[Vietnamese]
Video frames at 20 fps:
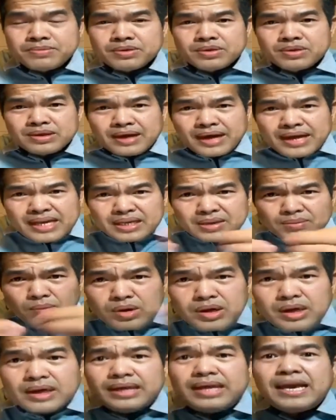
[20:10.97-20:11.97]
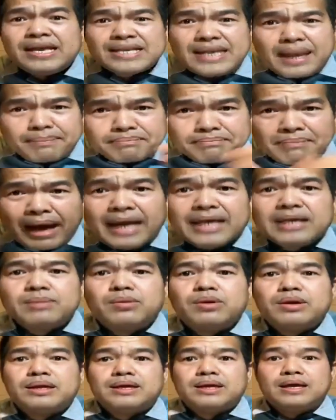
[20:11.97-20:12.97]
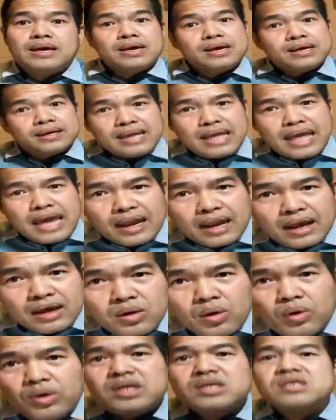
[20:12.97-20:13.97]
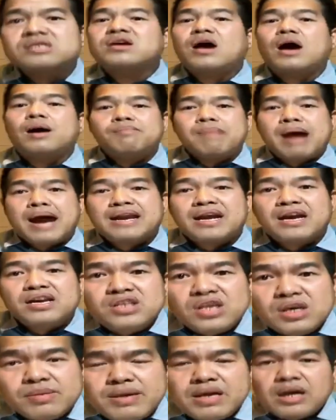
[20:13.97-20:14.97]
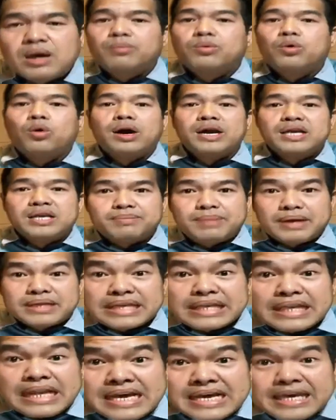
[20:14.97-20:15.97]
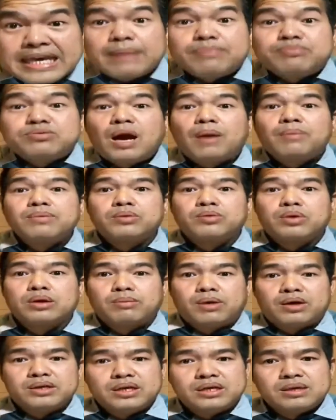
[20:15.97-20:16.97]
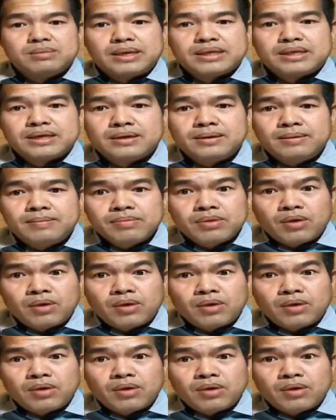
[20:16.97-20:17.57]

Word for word: dưới chúng nó kia nhắm ba cho mình nè nè đời lôi dương sao mà hơi dương nhưng cũng ruộng ấy giờ mày chết hiếp trong chiều vất bao dương giờ mày chết